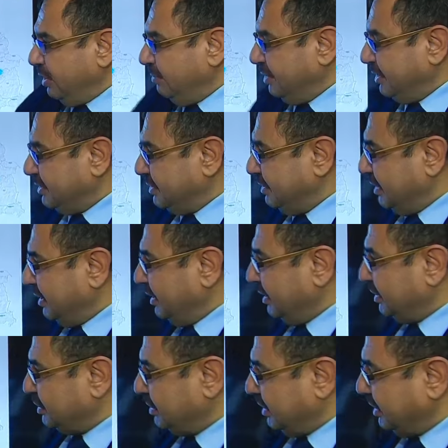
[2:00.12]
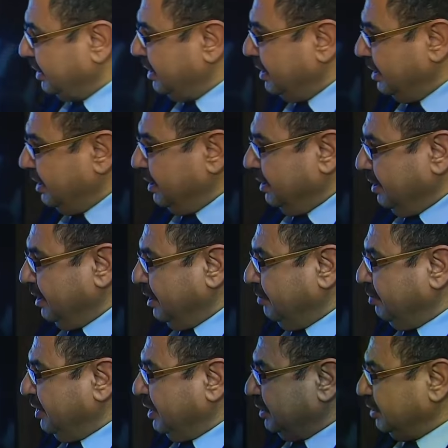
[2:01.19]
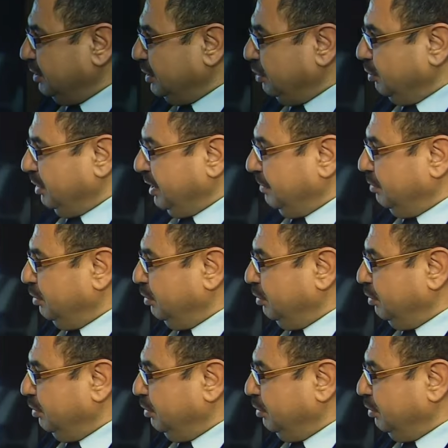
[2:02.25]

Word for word: biraz daha değişti. Sinema modu.